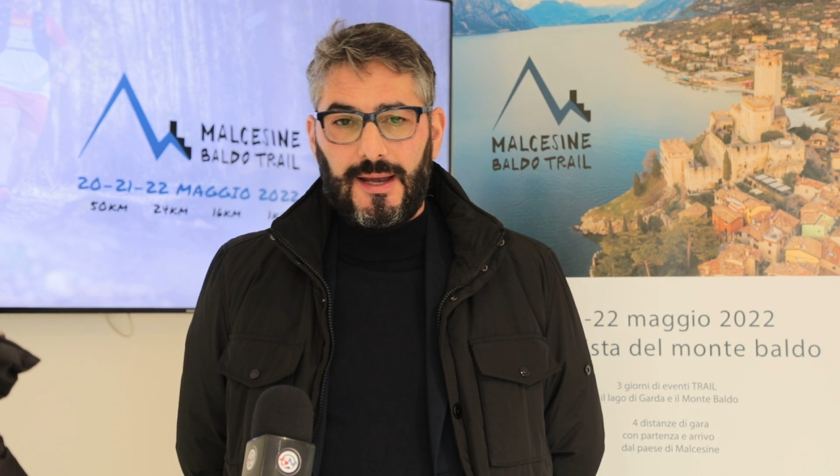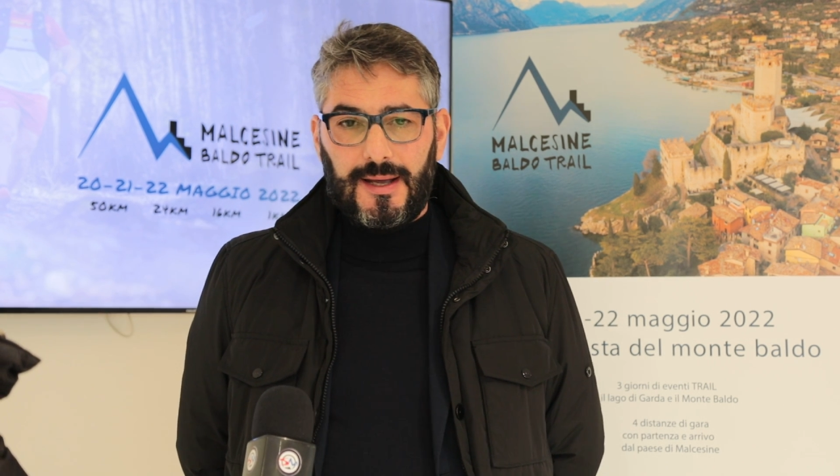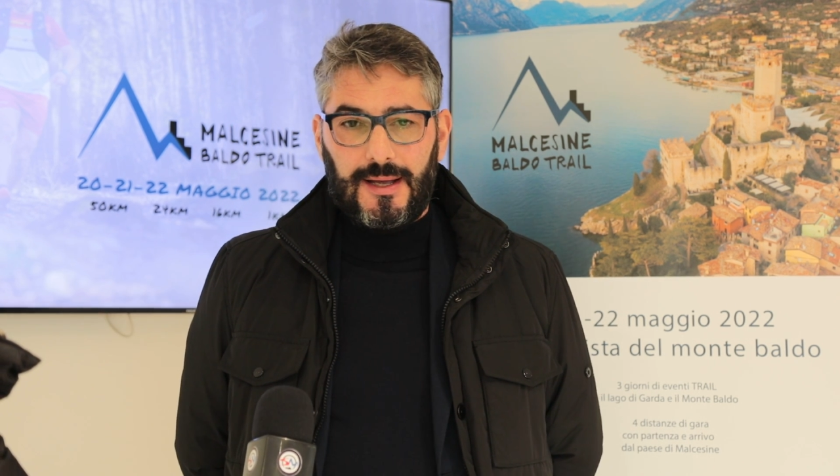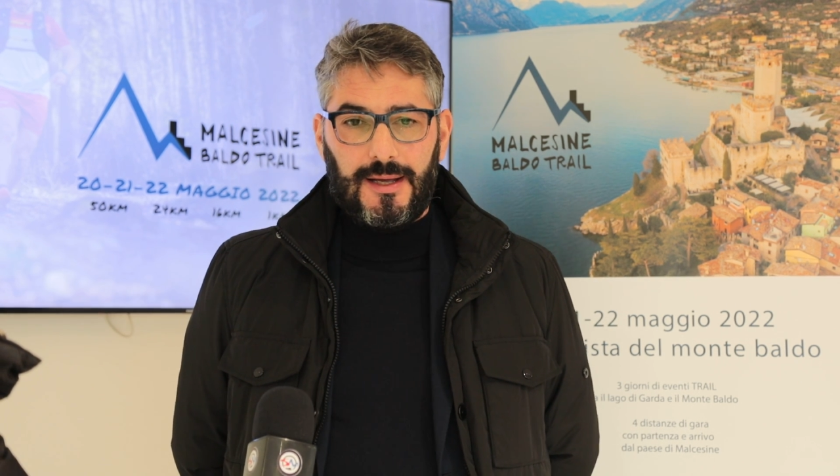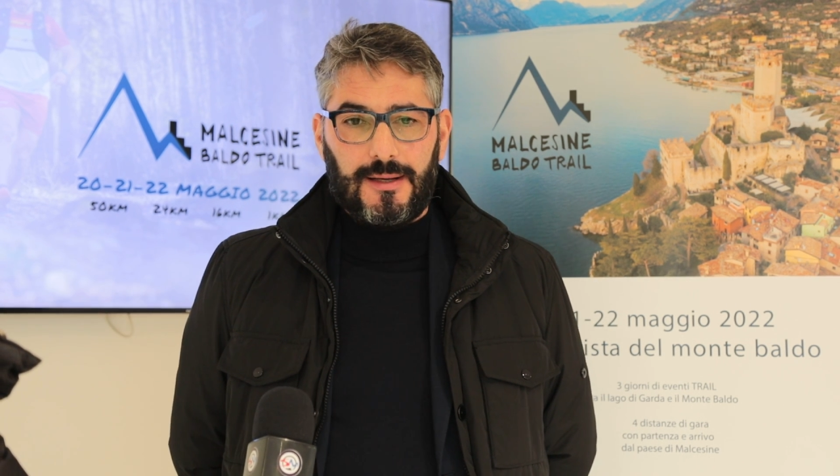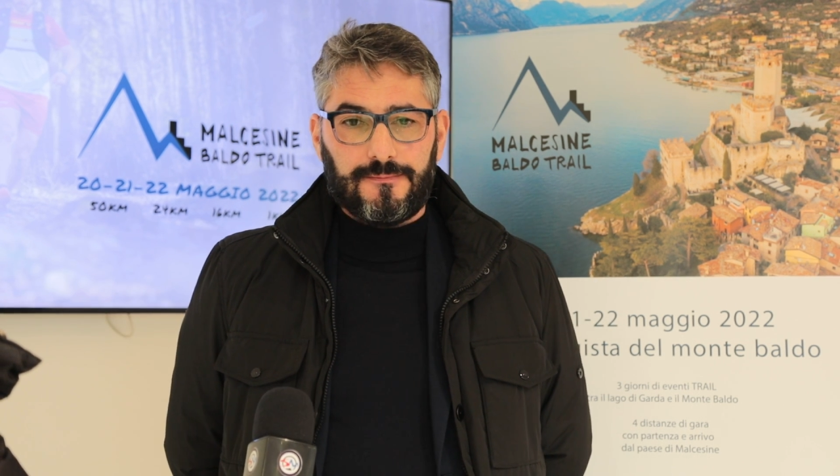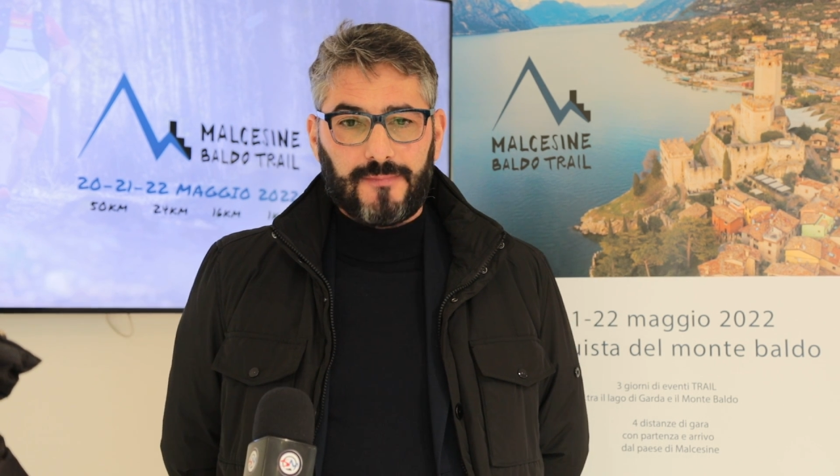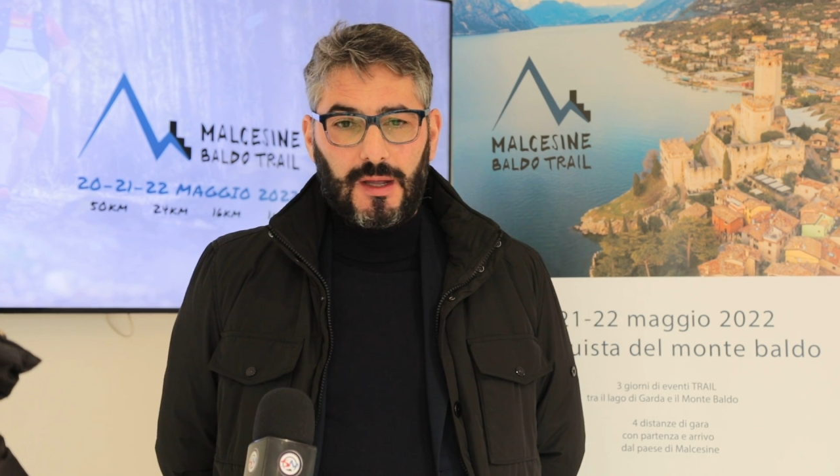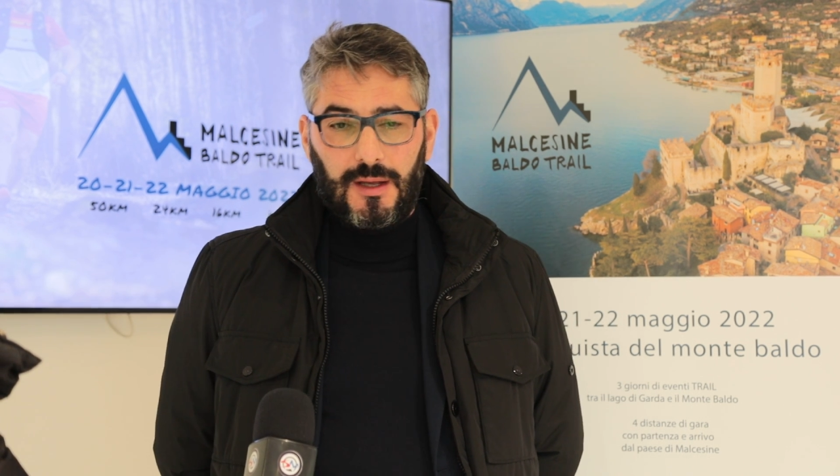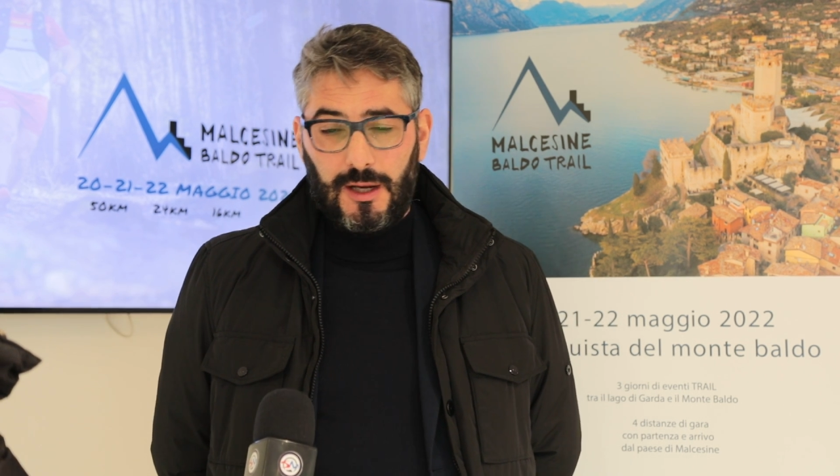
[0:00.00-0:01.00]

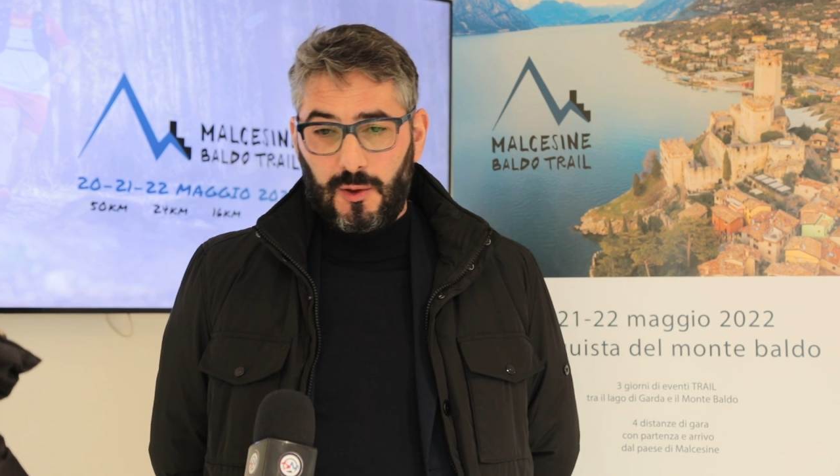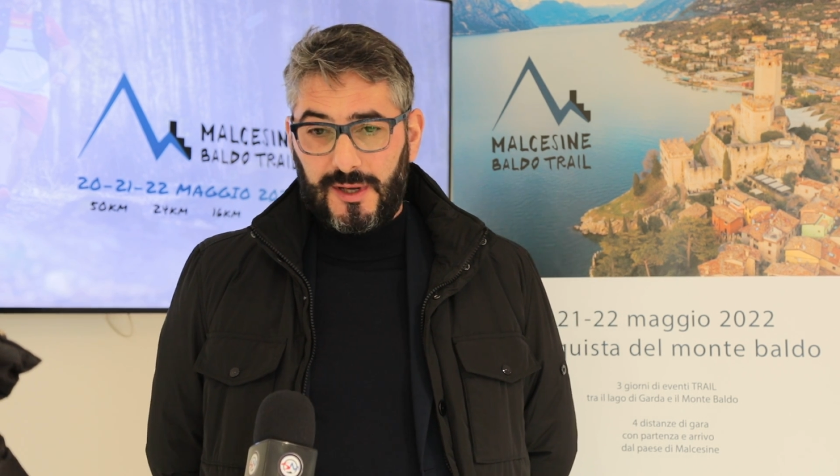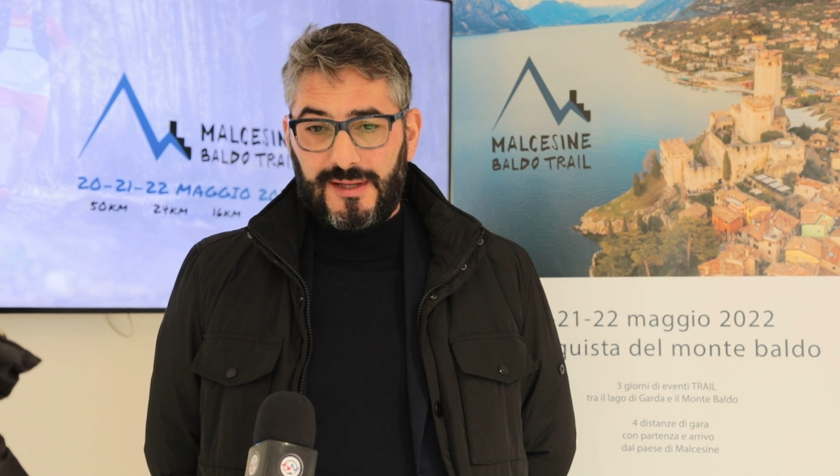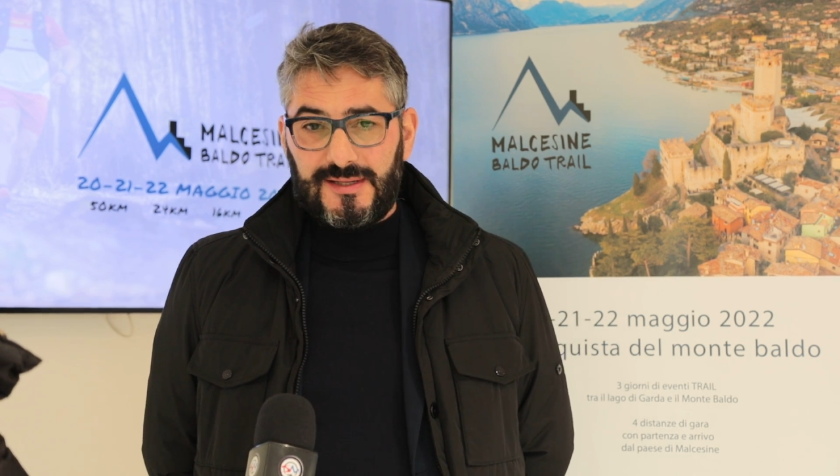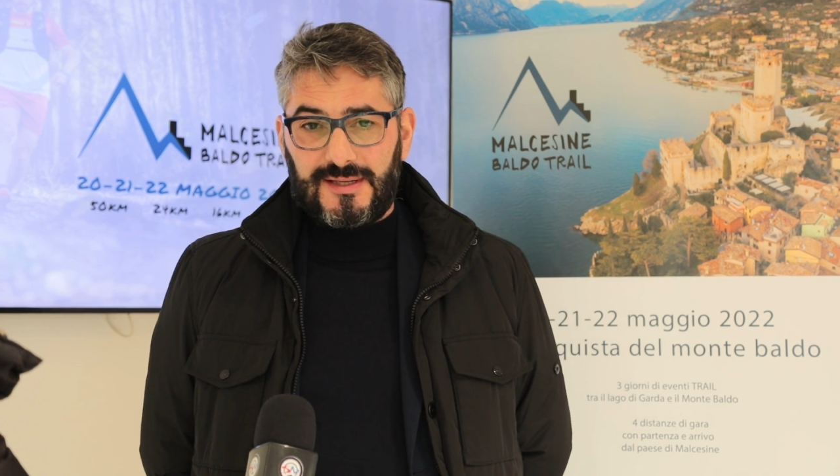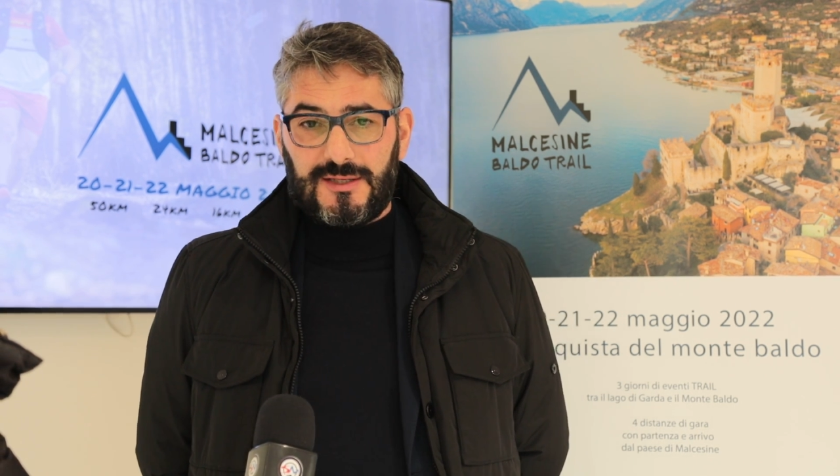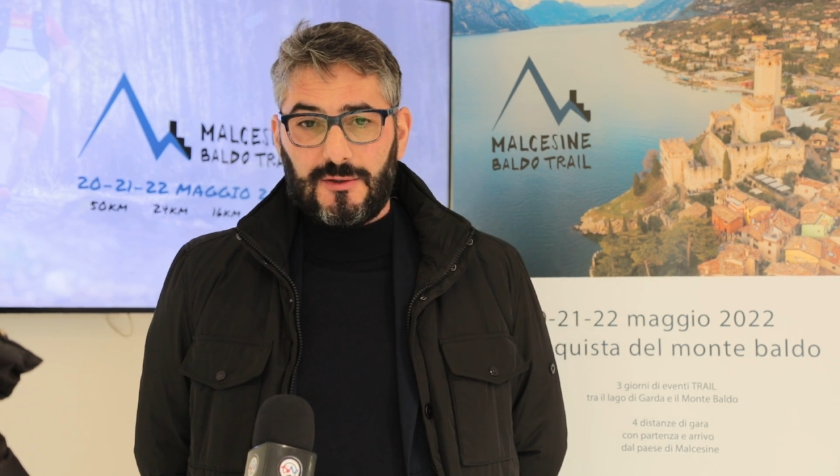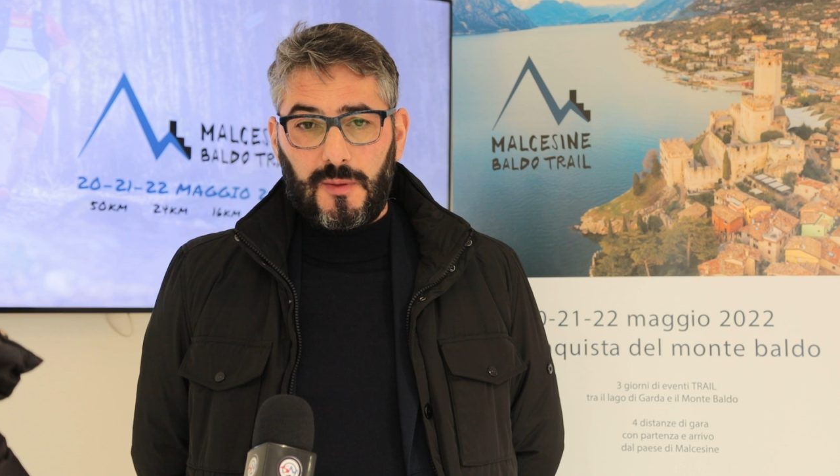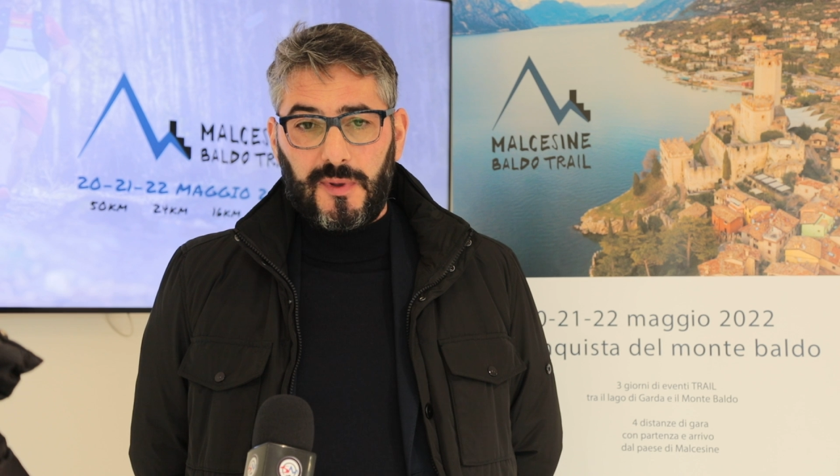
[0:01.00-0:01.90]
l'organizzazione la,